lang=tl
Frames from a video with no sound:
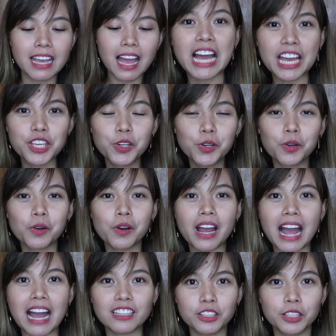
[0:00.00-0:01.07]
Tayo,
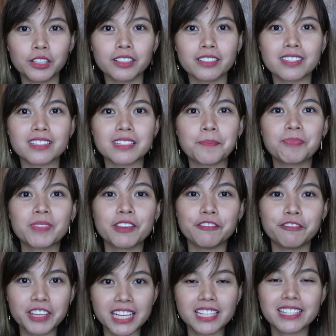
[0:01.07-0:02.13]
adults,
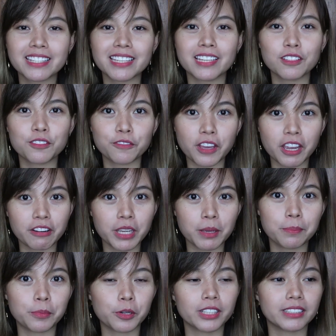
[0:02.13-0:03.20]
Vicks is very
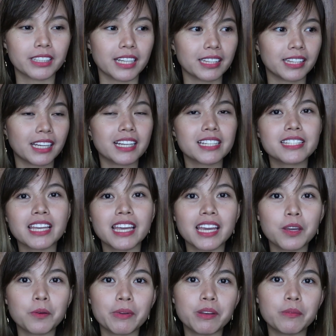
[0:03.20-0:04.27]
important
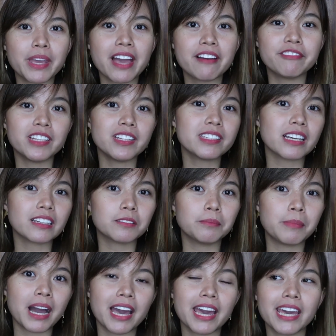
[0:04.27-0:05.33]
kasi when we have insect
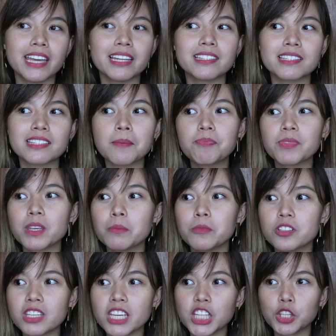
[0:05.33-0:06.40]
bites,
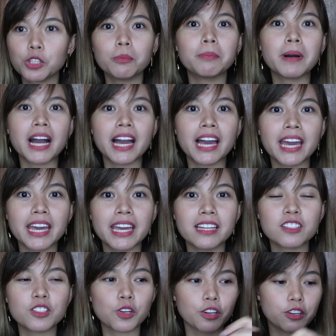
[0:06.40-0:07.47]
mosquito
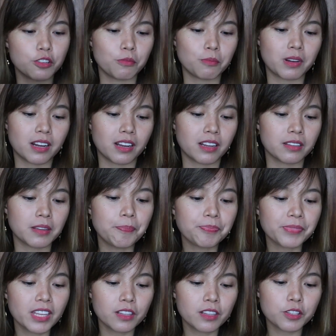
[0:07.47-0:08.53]
bites or yung mga
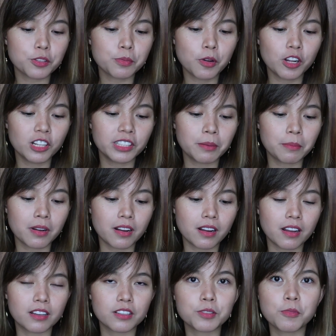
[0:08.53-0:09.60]
small na
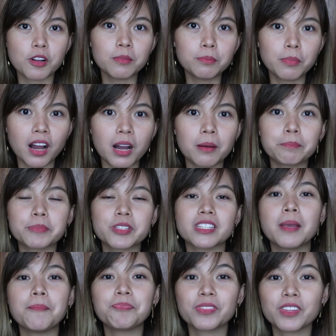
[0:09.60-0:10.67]
mga small
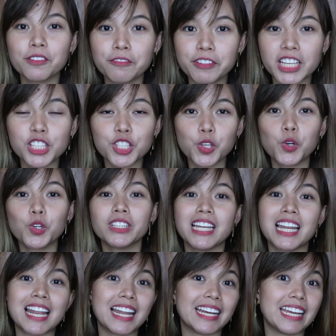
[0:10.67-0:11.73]
bumps, Vicks yung
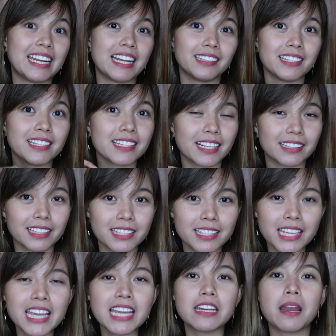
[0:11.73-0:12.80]
nilalagay natin sa ating
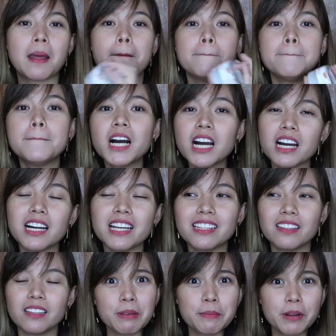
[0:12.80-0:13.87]
skin.
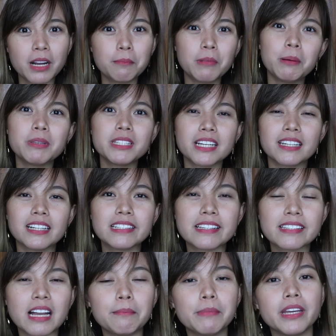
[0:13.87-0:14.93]
But, maraming mga mommies ang
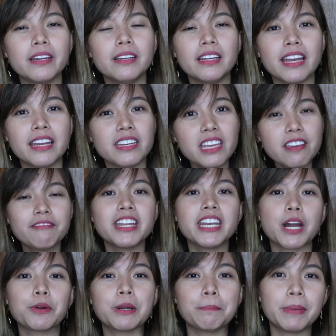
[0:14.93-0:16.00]
nagsasabi, and
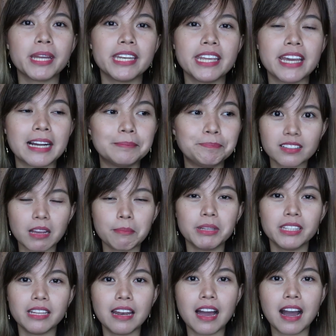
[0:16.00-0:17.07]
even our pedia,
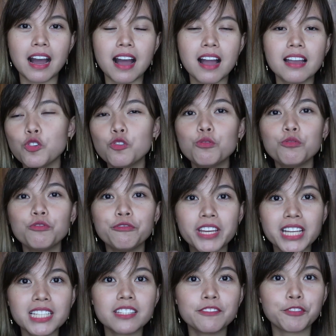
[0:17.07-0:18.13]
sabi nila, yung
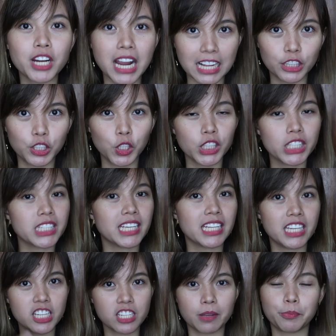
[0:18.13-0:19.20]
Vicks for adults,
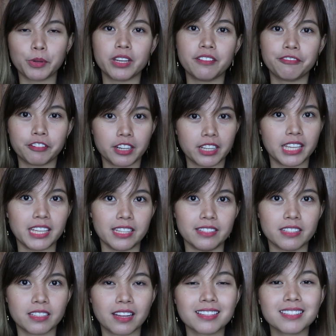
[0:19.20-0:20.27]
hindi siya pwede for
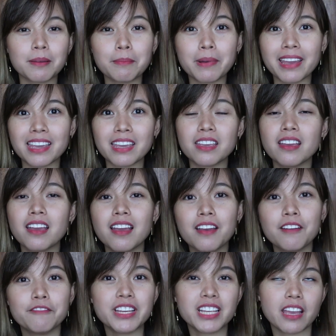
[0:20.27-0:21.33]
kids. Kasi may
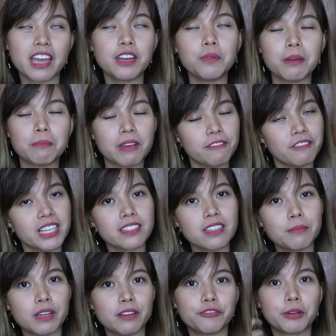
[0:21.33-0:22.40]
Vic, anyway, may Vicks
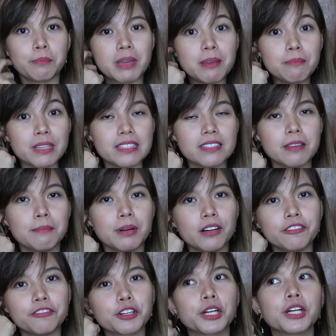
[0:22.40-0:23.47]
naman for babies,
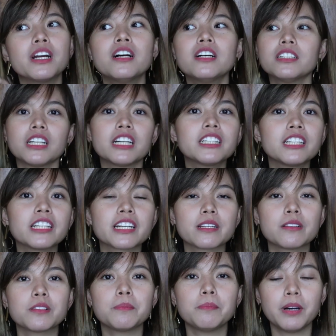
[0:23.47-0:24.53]
diba? For toddlers.